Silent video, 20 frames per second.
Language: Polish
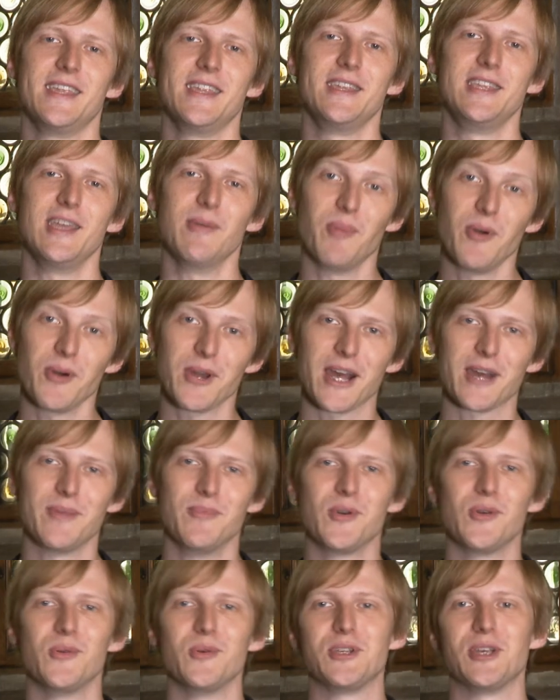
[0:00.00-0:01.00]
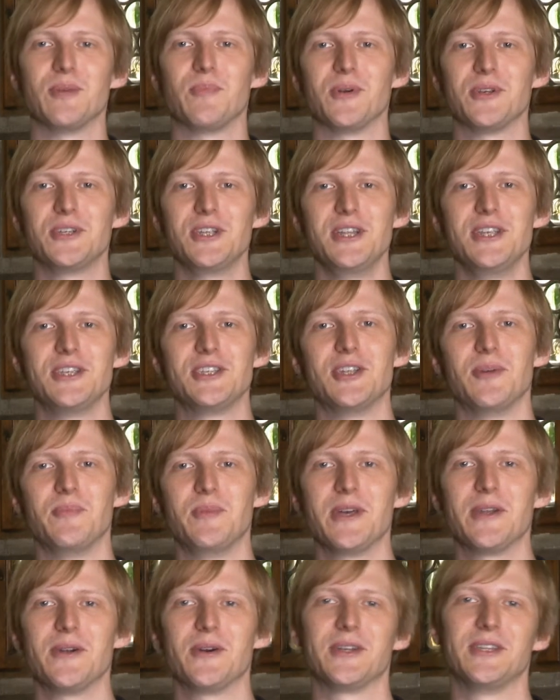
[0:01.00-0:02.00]
Nieborak mógł się posilić
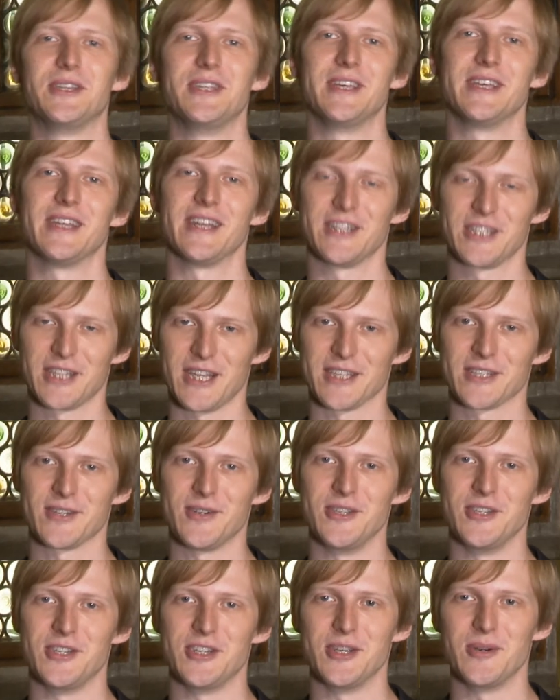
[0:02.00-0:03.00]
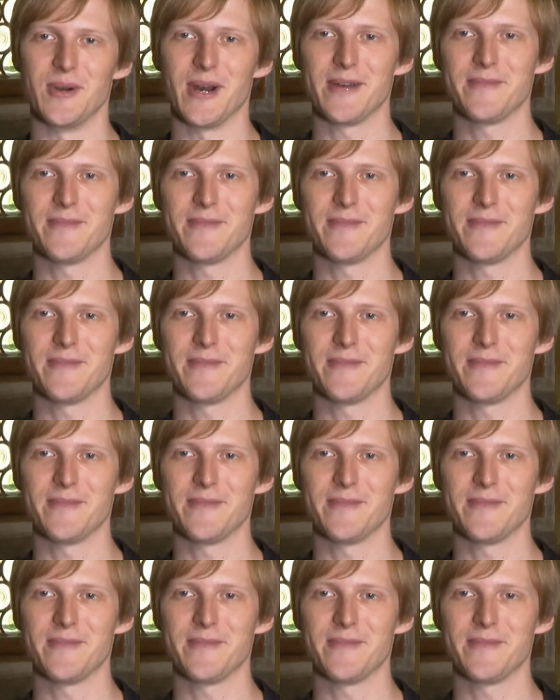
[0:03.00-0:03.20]
dopiero, gdy reszta skończyła.